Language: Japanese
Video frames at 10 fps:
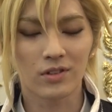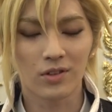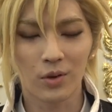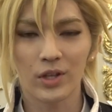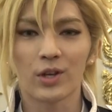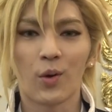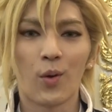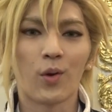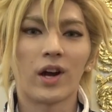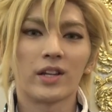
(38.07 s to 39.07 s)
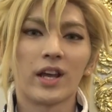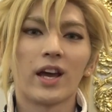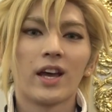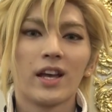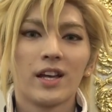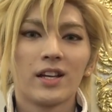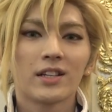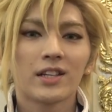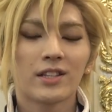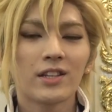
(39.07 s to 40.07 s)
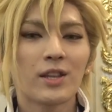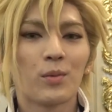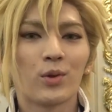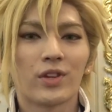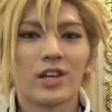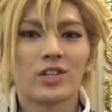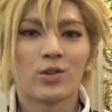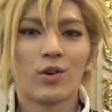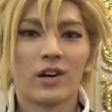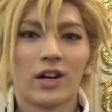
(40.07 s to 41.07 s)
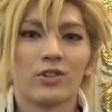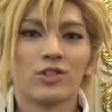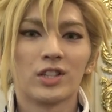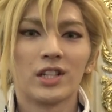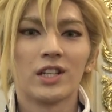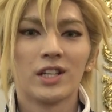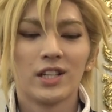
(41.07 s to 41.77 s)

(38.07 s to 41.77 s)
ごい豪華で、着ててもテンション上がるし、